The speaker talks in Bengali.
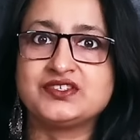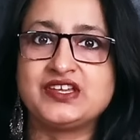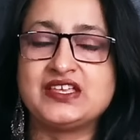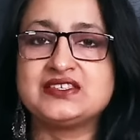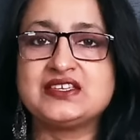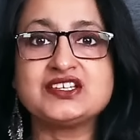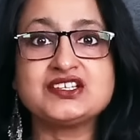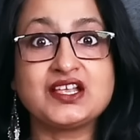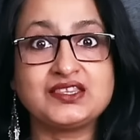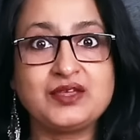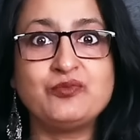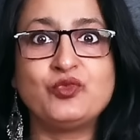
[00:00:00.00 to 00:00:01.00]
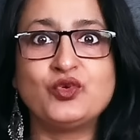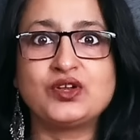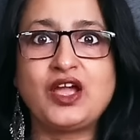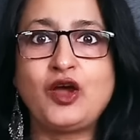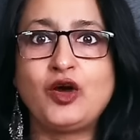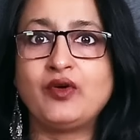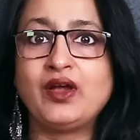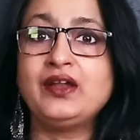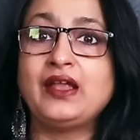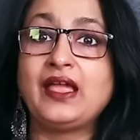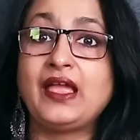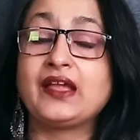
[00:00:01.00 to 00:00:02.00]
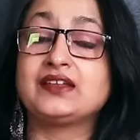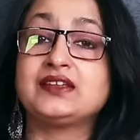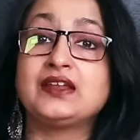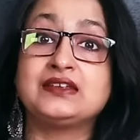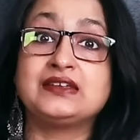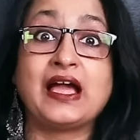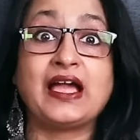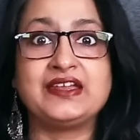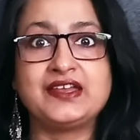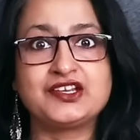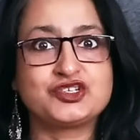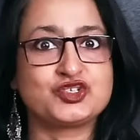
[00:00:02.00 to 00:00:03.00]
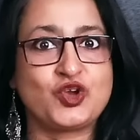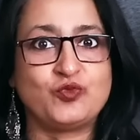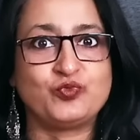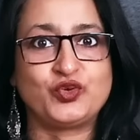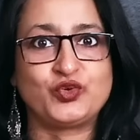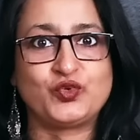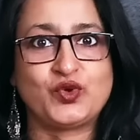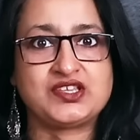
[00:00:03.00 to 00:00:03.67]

স্ট্রেসের সাথে মোটা হওয়ার একটা ডাইরেক্ট সম্পর্ক